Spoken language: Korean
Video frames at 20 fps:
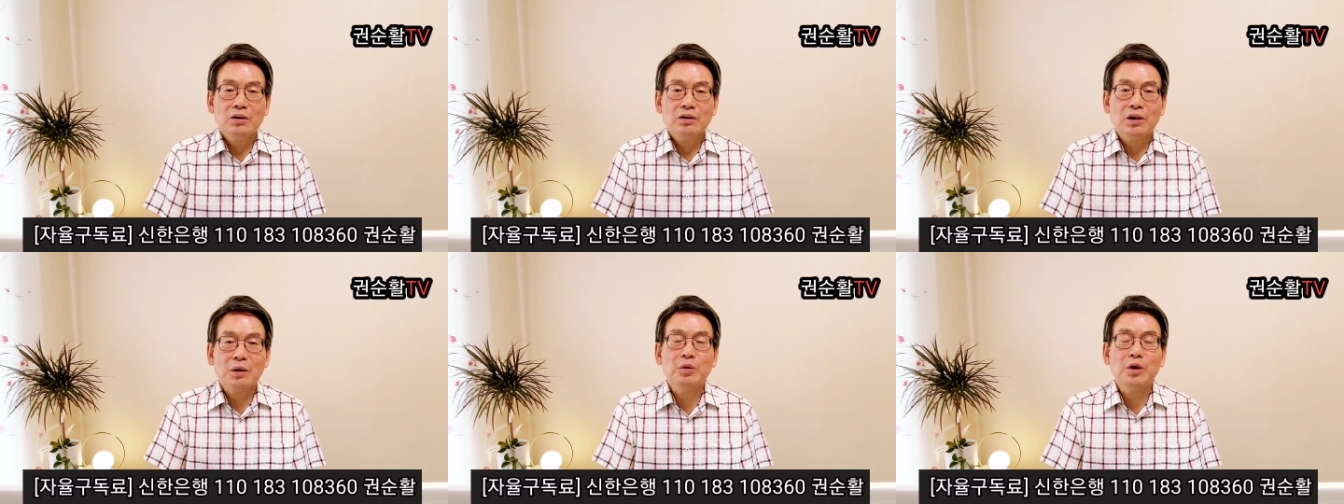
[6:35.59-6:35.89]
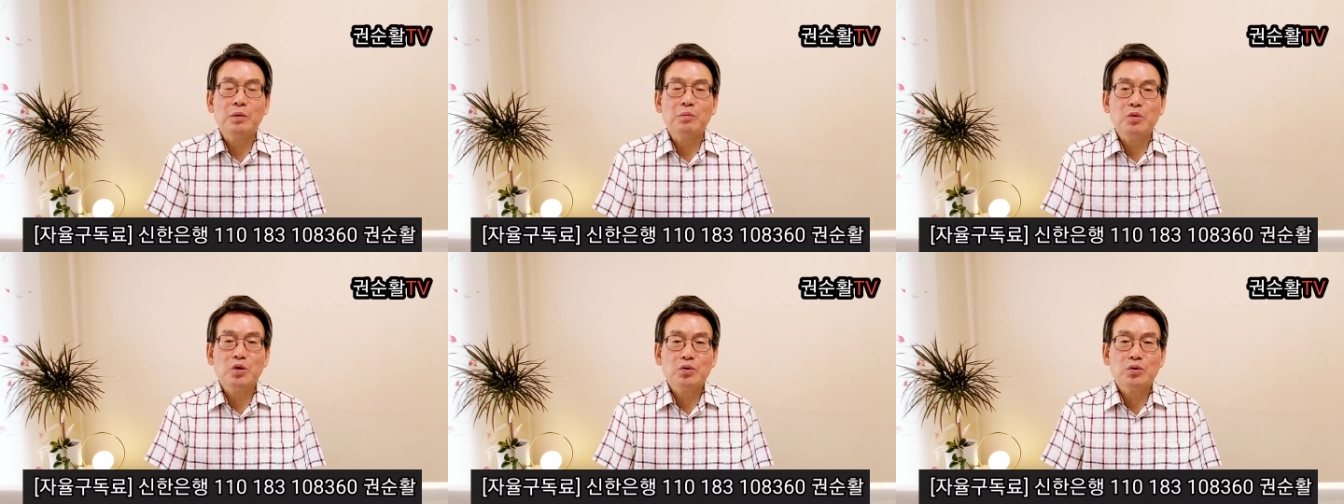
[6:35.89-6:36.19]

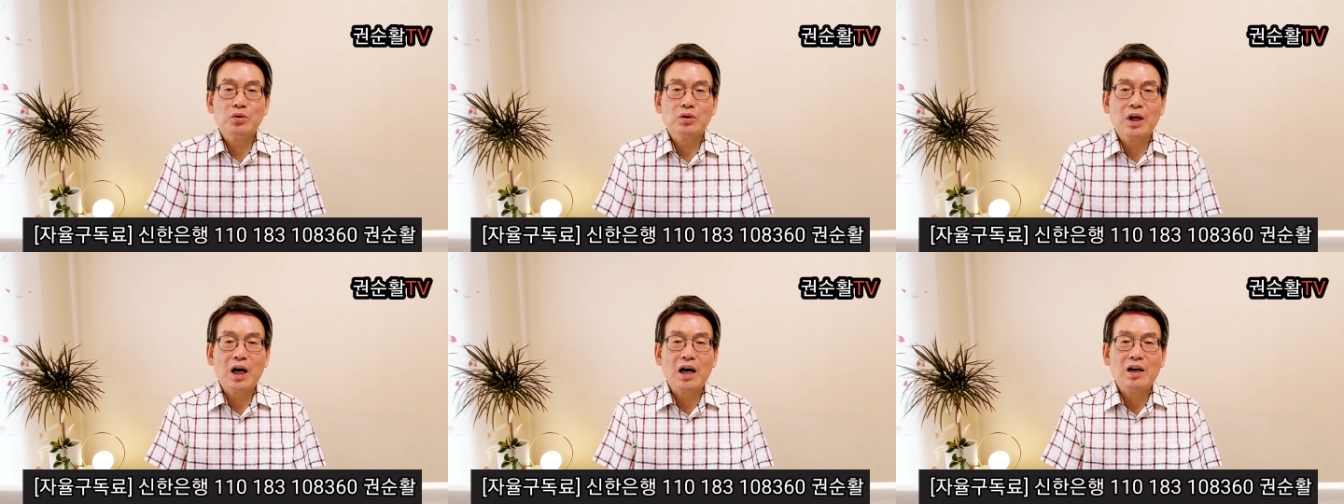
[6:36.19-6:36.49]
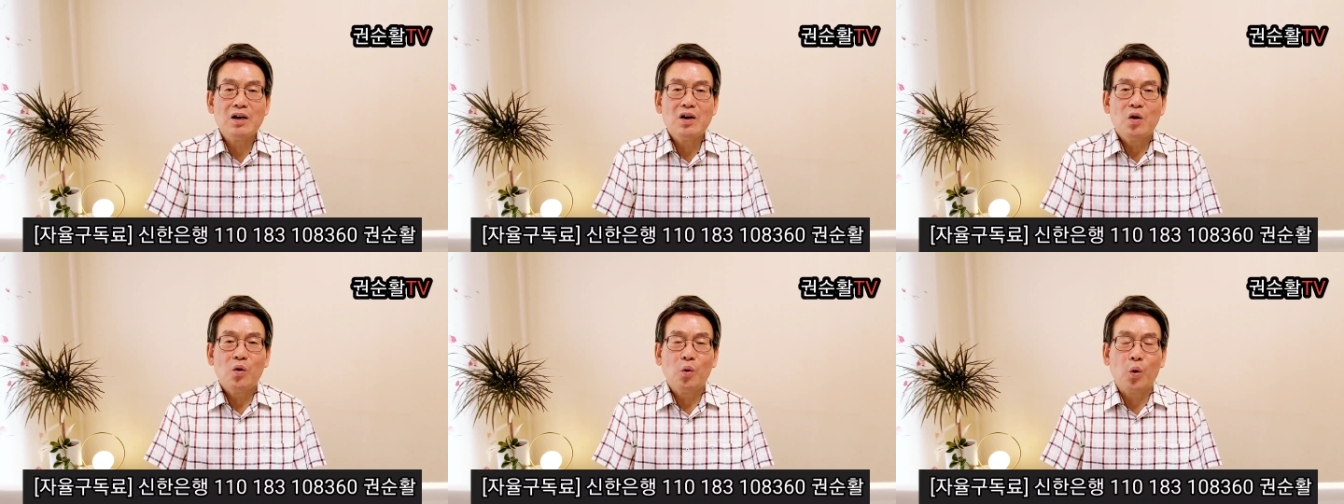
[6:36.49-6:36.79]

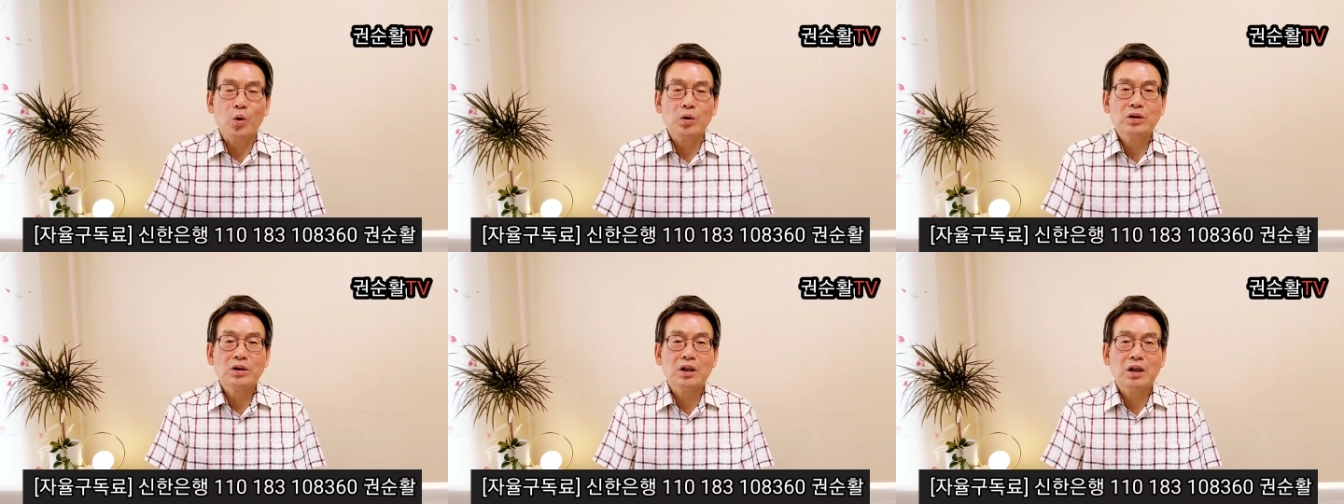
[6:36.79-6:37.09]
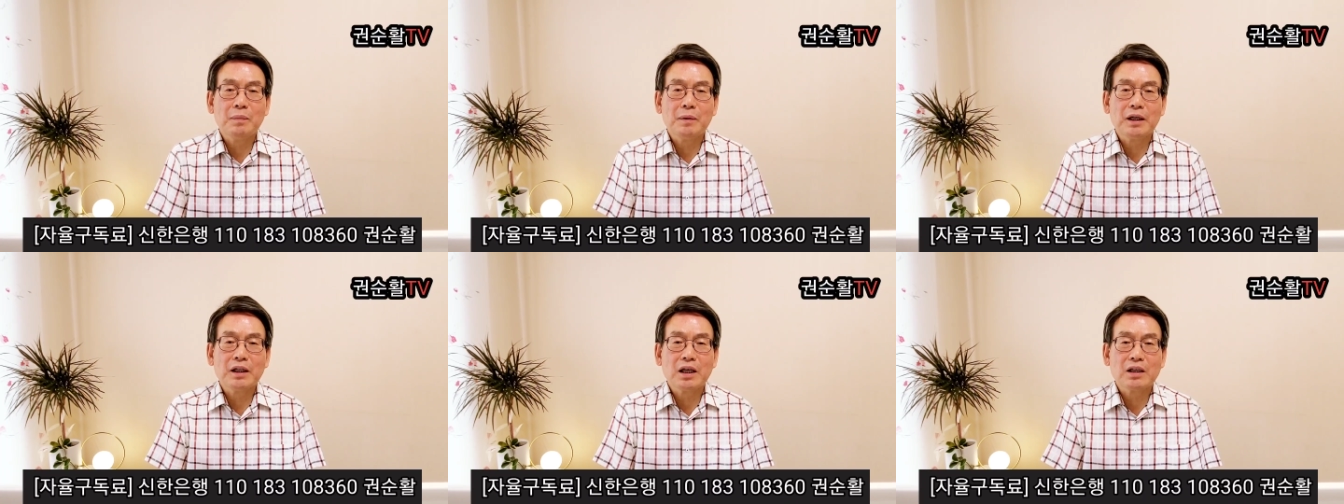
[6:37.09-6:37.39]
더불어민주당
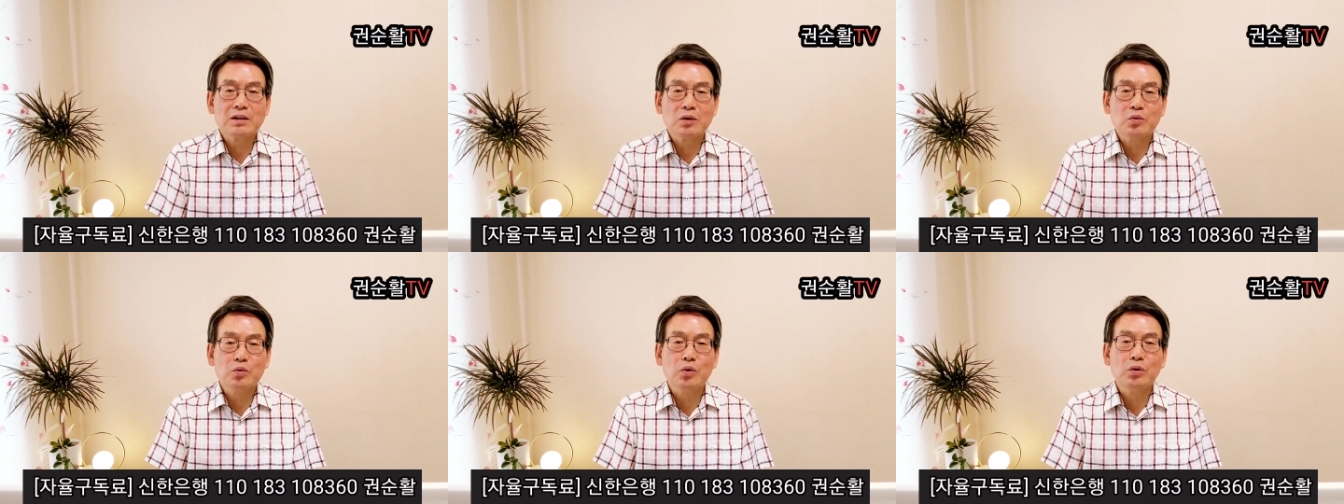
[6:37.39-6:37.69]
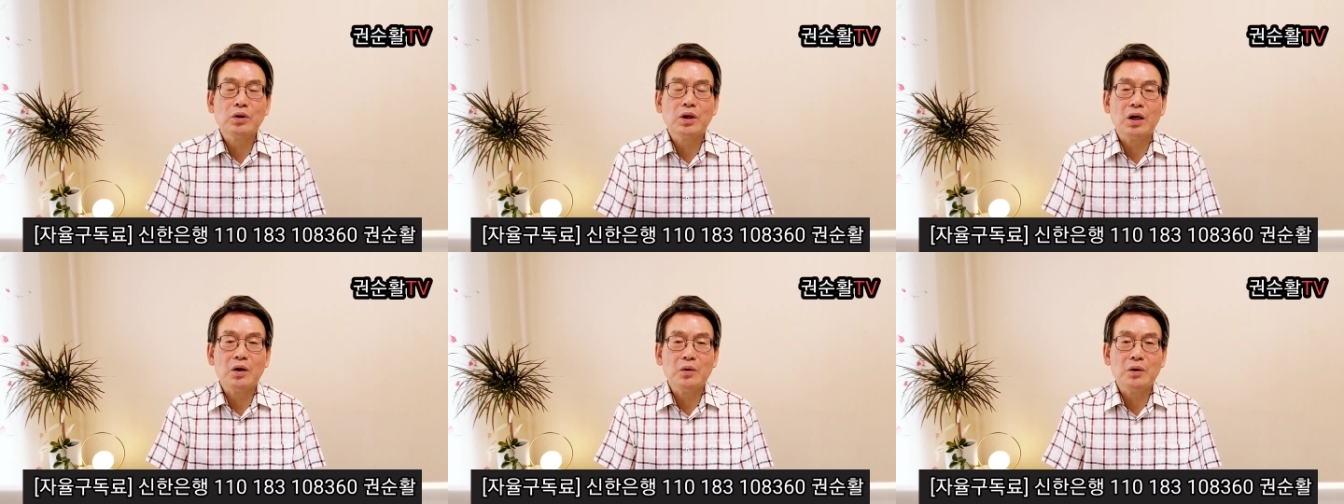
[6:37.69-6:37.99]
공천을 받아서
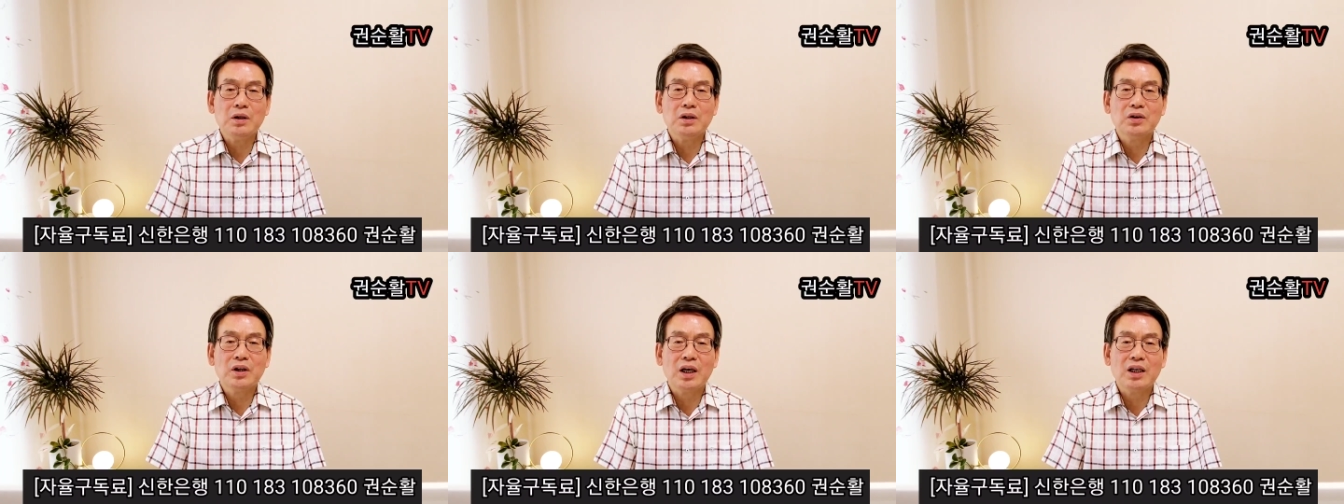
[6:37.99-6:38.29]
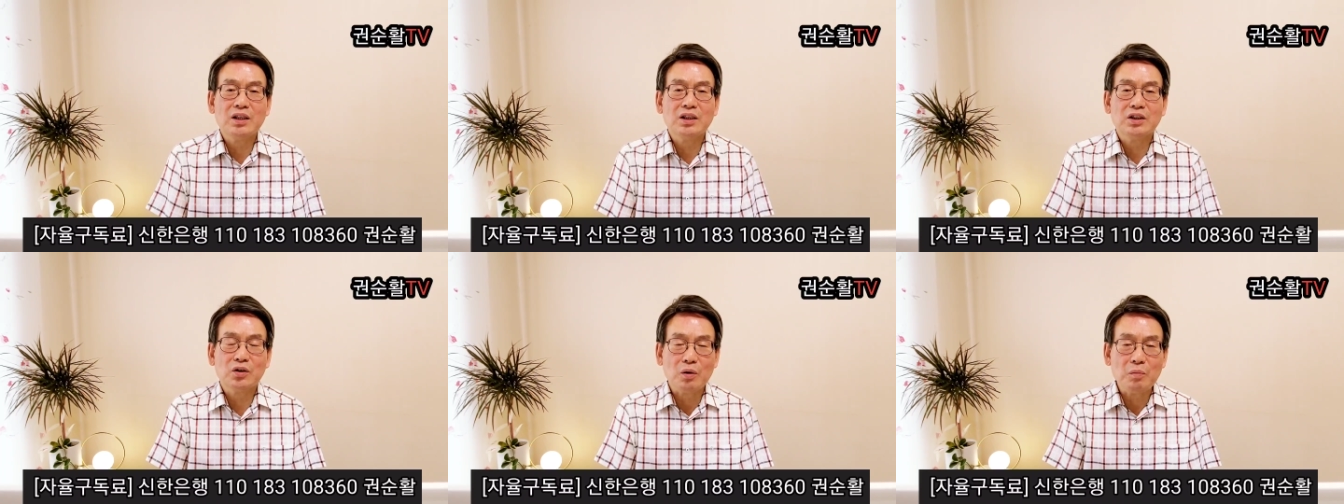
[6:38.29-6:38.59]
국회의원이
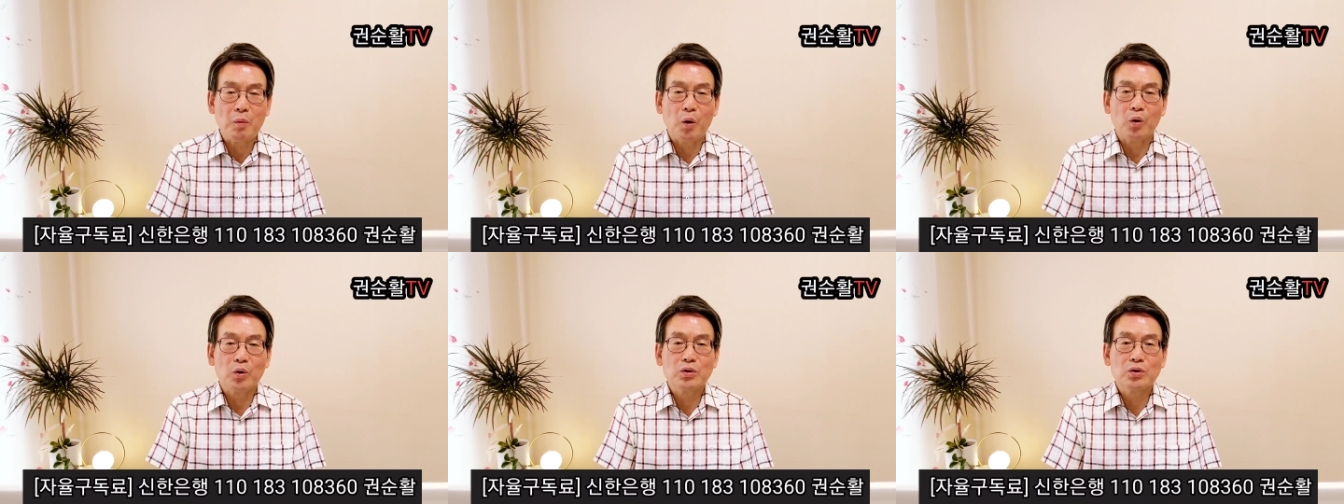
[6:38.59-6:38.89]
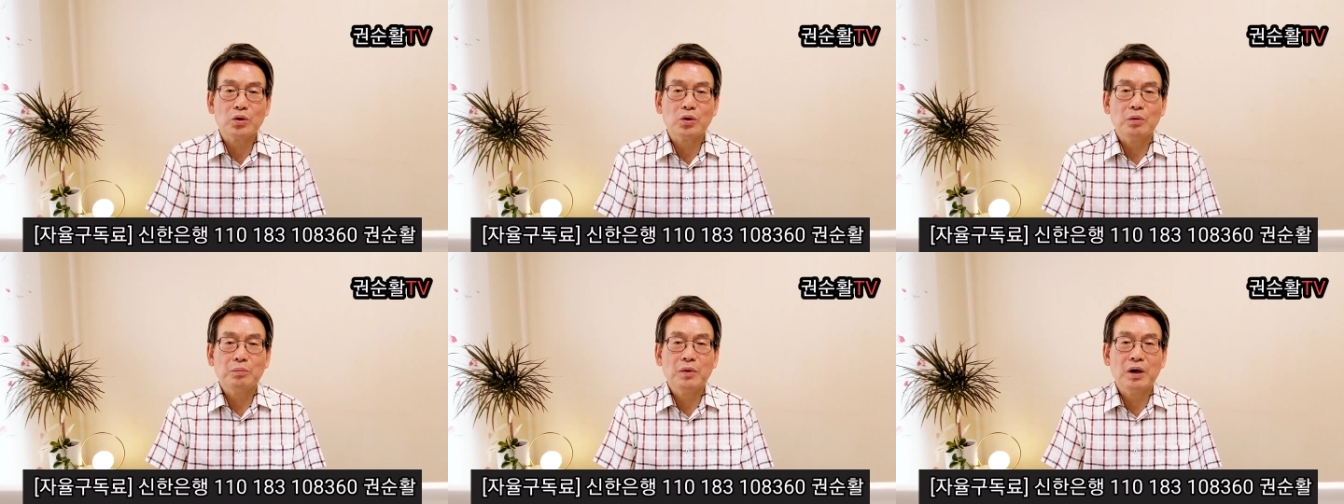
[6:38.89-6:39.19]
될지도 모르죠.